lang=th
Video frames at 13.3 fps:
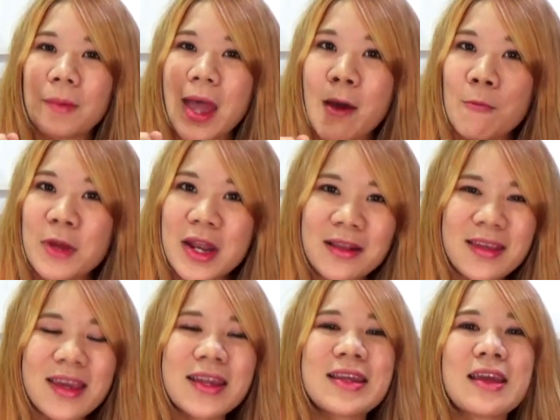แค่วินา
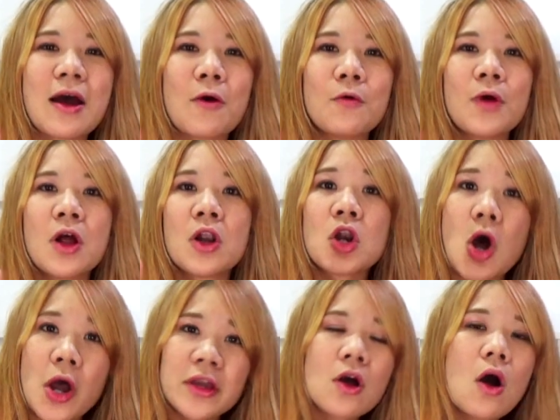ทีเดียว
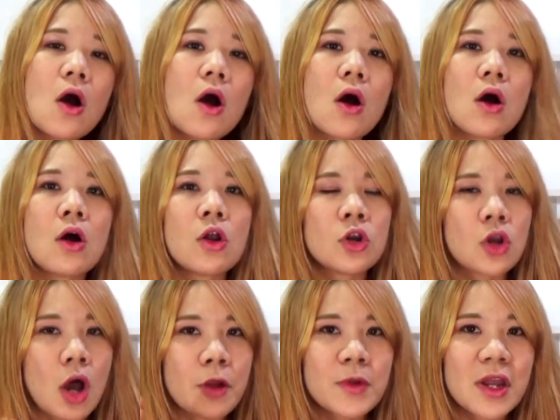ร้อยข้อ
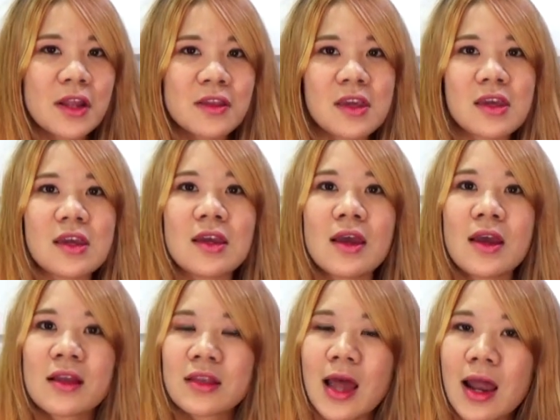ร้อยวินาที
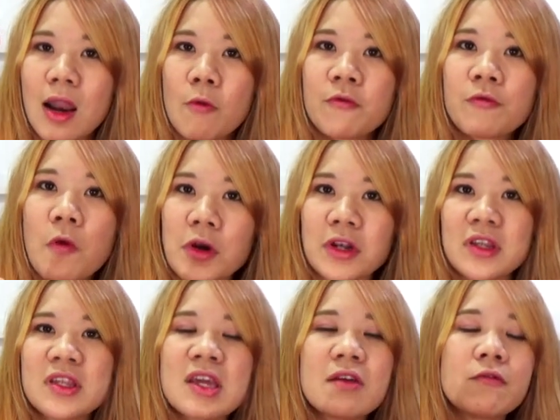ถ้าเราฝน
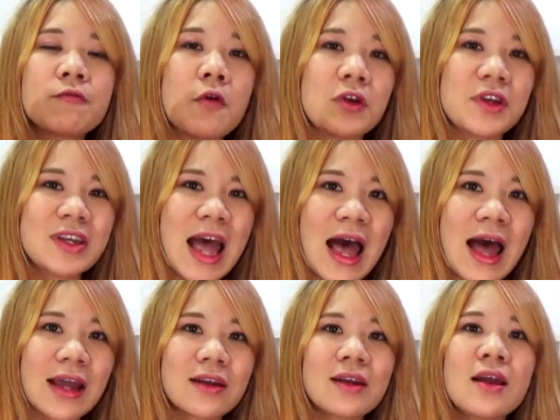ยิ่งฝน
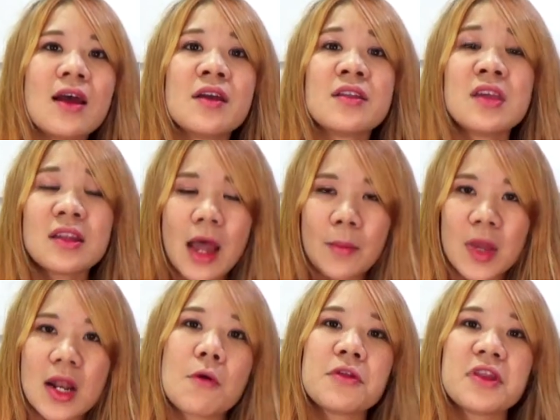นาน ยิ่งทำ
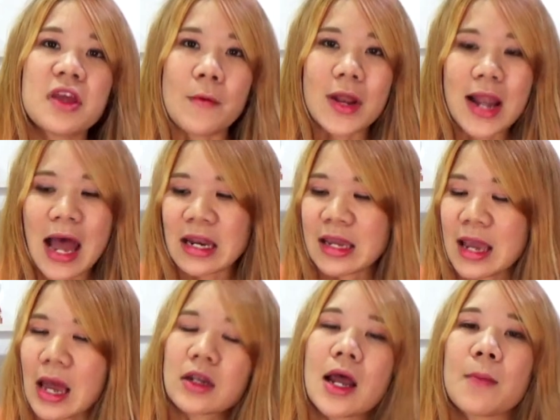ให้เราเสียเวลาใน
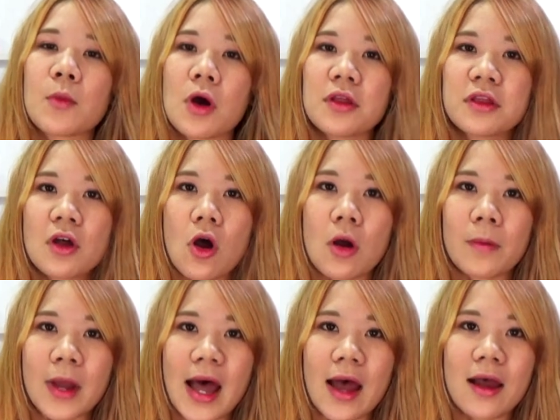การทำข้อสอบ
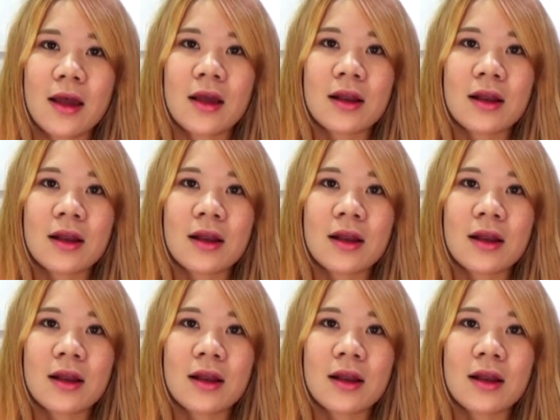ค่ะ